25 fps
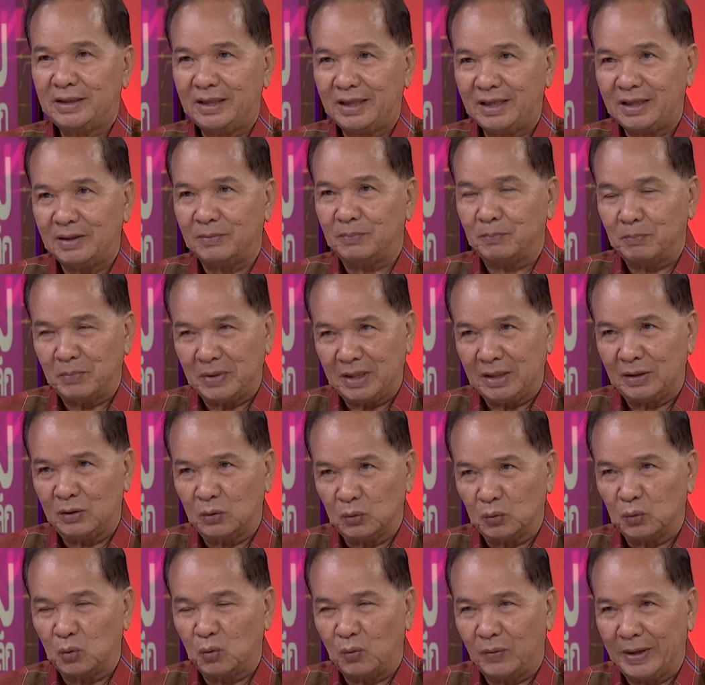ที่มี
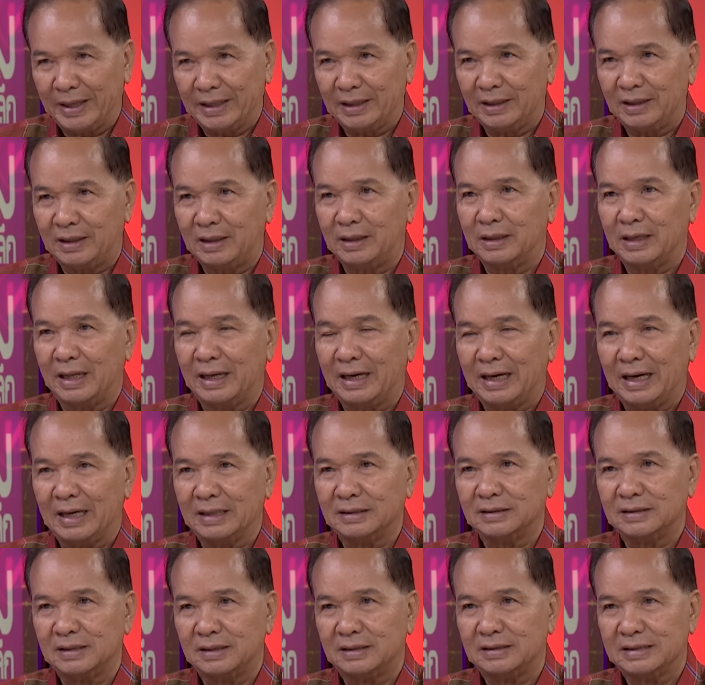อยู่ทุกวันนี้ใน
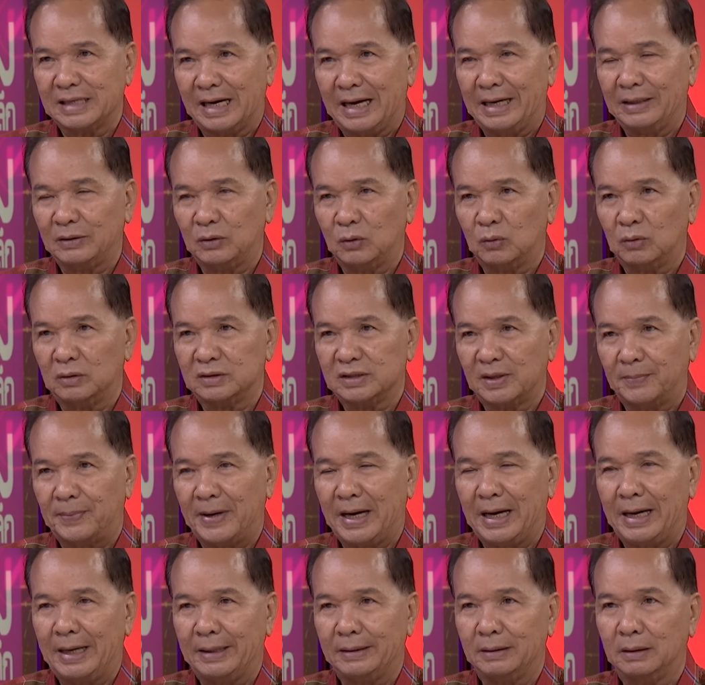การศึกษาอยู่ส
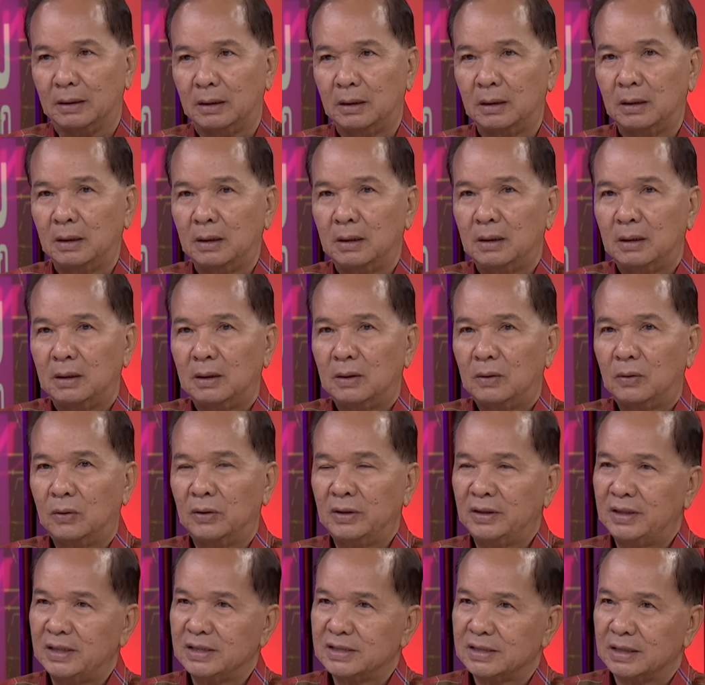ภาเนี่ยค
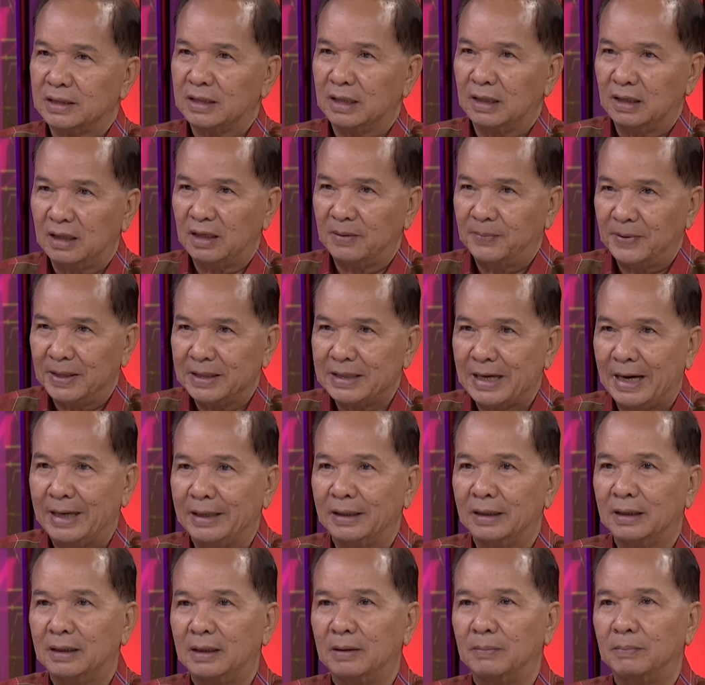นที่เสนอคือเพื่อไท
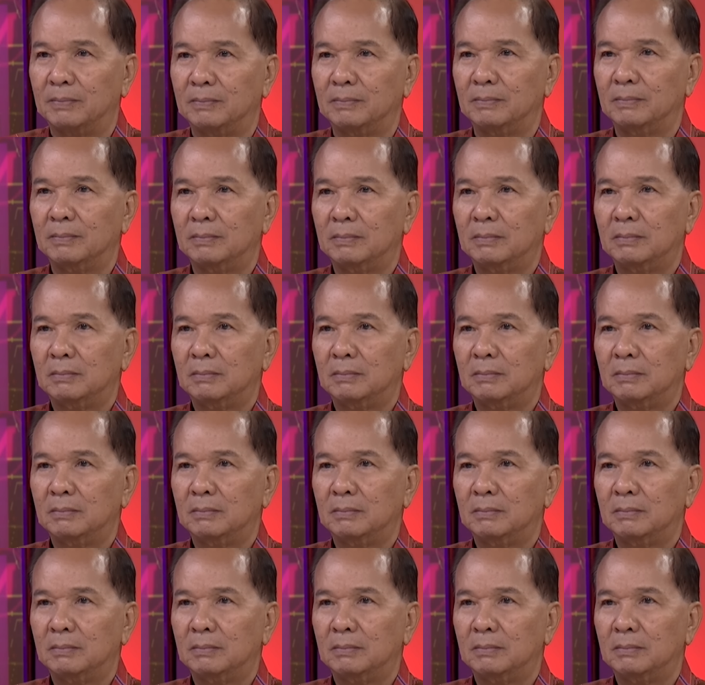ยนะครับ